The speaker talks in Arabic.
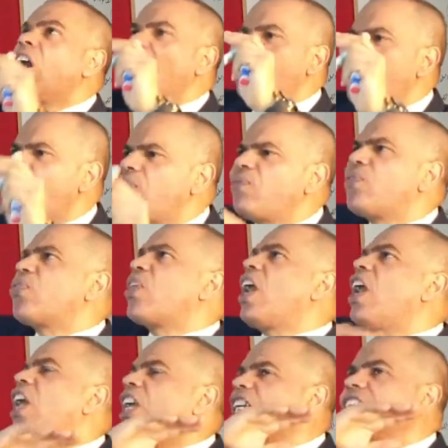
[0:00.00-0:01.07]
لفظة
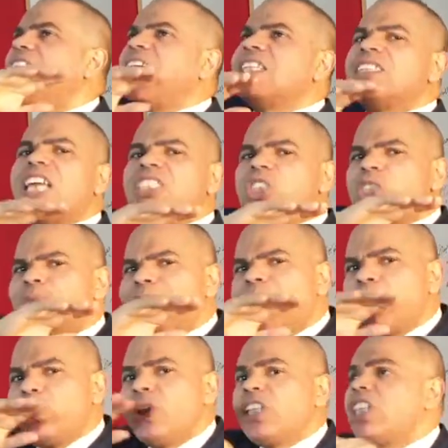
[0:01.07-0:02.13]
يعني
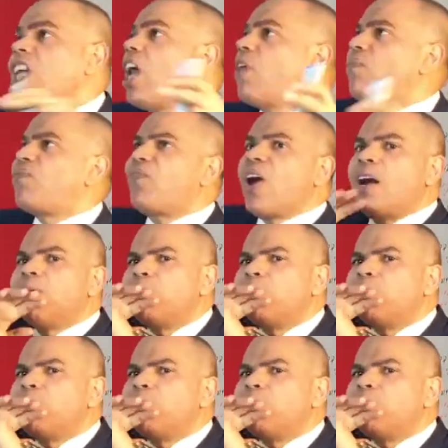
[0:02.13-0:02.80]
تشمل الكافة